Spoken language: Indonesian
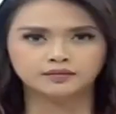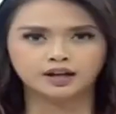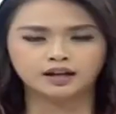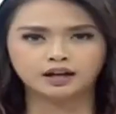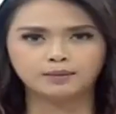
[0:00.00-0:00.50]

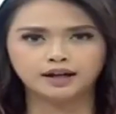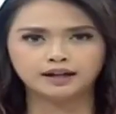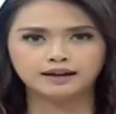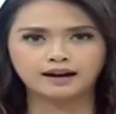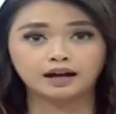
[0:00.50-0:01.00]
Anda kembali
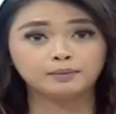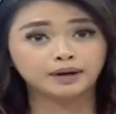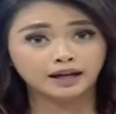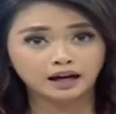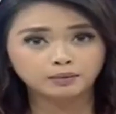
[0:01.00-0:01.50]
di ragam
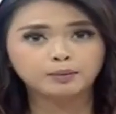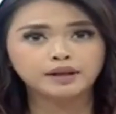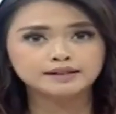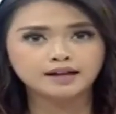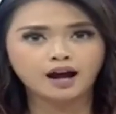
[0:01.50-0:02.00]
perkara
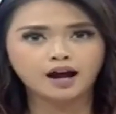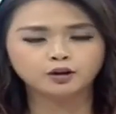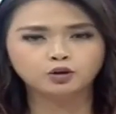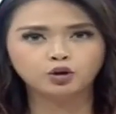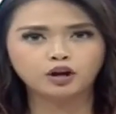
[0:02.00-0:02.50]
pemirsa
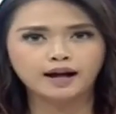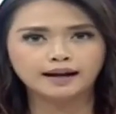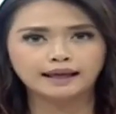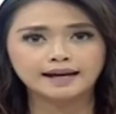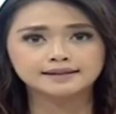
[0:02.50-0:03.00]
Adul
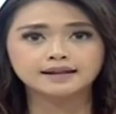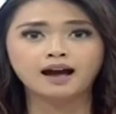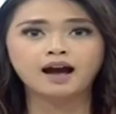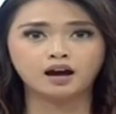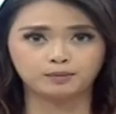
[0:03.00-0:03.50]
alias
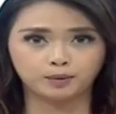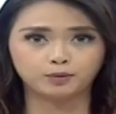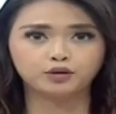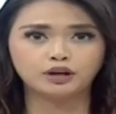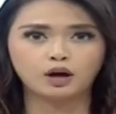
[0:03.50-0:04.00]
AA,
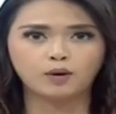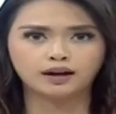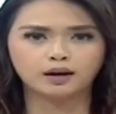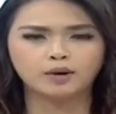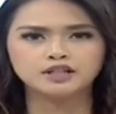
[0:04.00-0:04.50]
pemuda
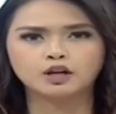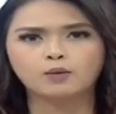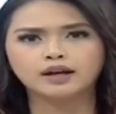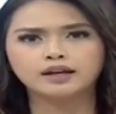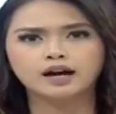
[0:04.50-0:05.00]
warga
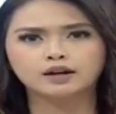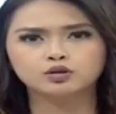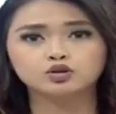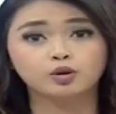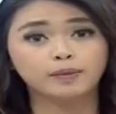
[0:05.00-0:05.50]
Banjarwangi,
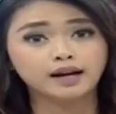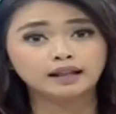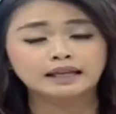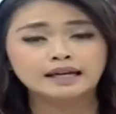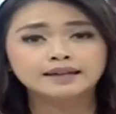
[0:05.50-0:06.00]
Garut, Jawa
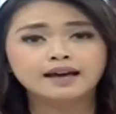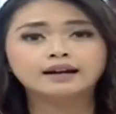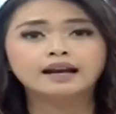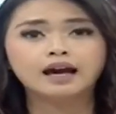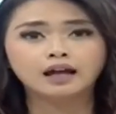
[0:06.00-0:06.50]
Barat
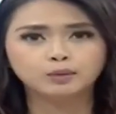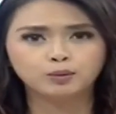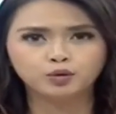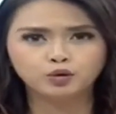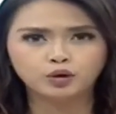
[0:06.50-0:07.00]
yang nekat
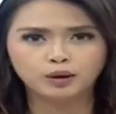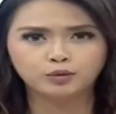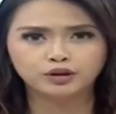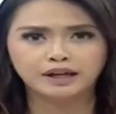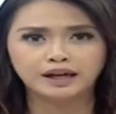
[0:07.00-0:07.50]
membunuh
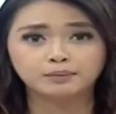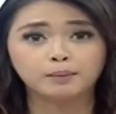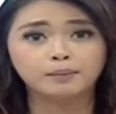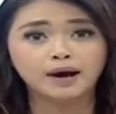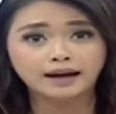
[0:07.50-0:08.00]
kemudian
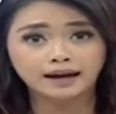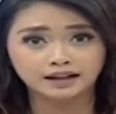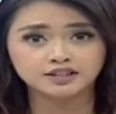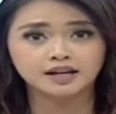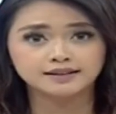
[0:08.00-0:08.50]

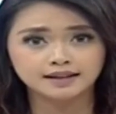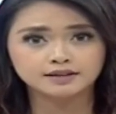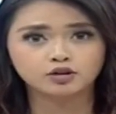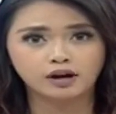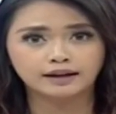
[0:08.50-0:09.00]
membakar jasa
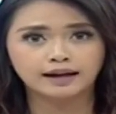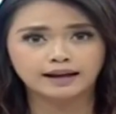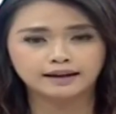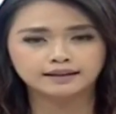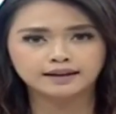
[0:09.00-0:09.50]
seorang
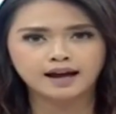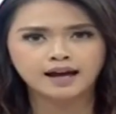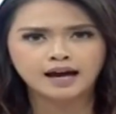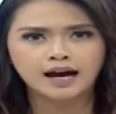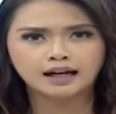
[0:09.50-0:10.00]
nenek renta
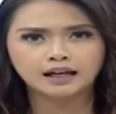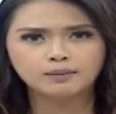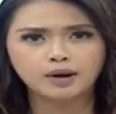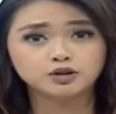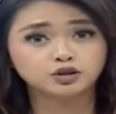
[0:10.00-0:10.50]
hari ini
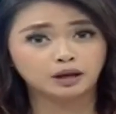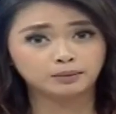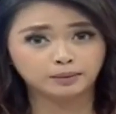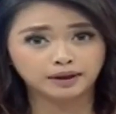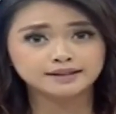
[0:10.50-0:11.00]
melanjutkan
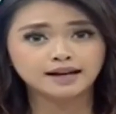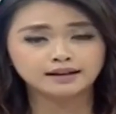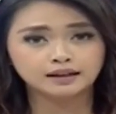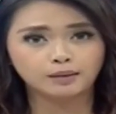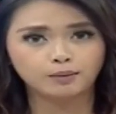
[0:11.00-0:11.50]

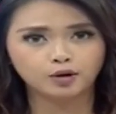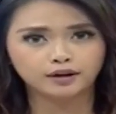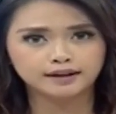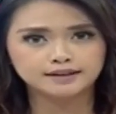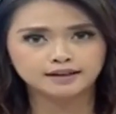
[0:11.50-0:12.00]
pemeriksaan di
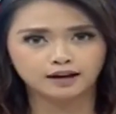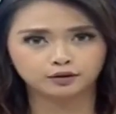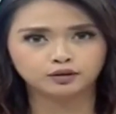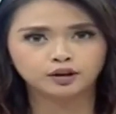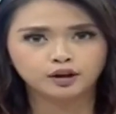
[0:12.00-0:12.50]
Mapolres
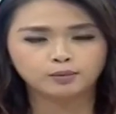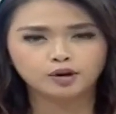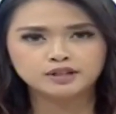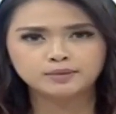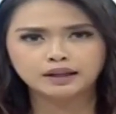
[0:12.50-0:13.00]
Garut.
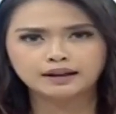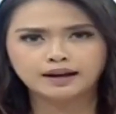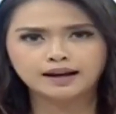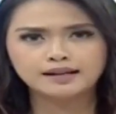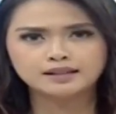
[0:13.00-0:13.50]
Polisi
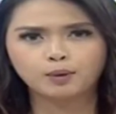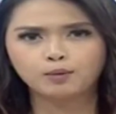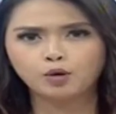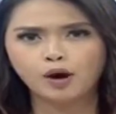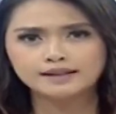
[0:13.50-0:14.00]
menyatakan aksi
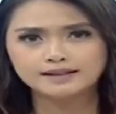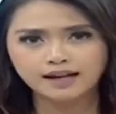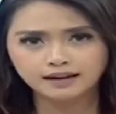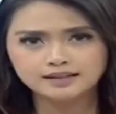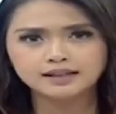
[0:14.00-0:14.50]
pembunuhan
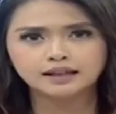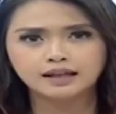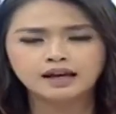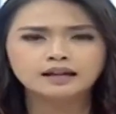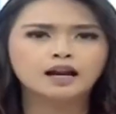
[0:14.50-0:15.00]
sadis
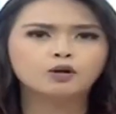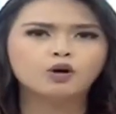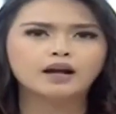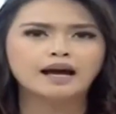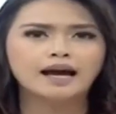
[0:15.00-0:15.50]
ini
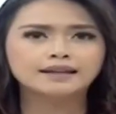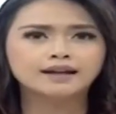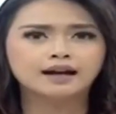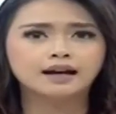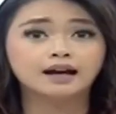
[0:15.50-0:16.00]
dilakukan hanya
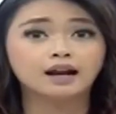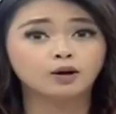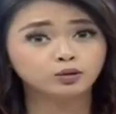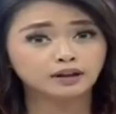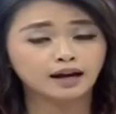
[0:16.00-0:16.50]
gara-gara
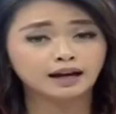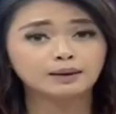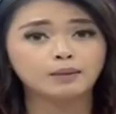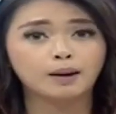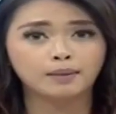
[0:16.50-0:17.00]
hutang
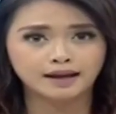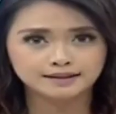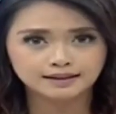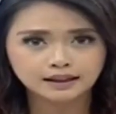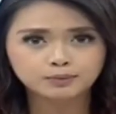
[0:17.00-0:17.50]

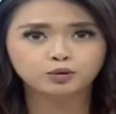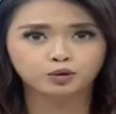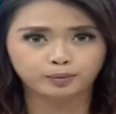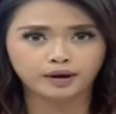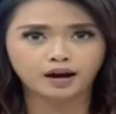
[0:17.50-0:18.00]
rp
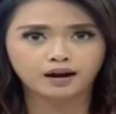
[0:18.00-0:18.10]
rupiah.